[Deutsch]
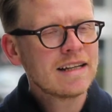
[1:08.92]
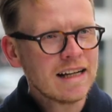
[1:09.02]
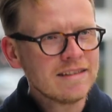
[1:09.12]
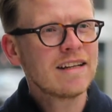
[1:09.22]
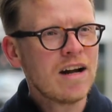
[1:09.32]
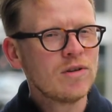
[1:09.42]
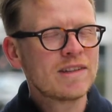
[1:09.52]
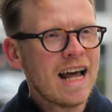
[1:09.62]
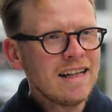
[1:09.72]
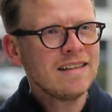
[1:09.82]
Ganz genau.
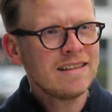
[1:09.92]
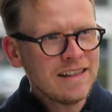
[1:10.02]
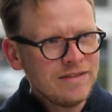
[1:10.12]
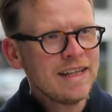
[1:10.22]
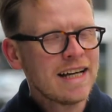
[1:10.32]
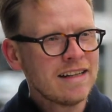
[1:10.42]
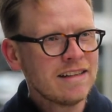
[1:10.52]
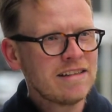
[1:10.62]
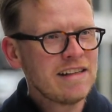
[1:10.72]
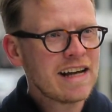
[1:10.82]
Es kann deswegen
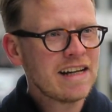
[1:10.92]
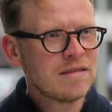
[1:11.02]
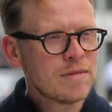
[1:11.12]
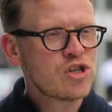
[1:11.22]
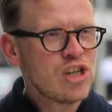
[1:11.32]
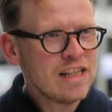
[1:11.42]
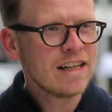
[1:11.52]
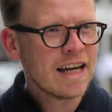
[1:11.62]
keine intelligente Maschine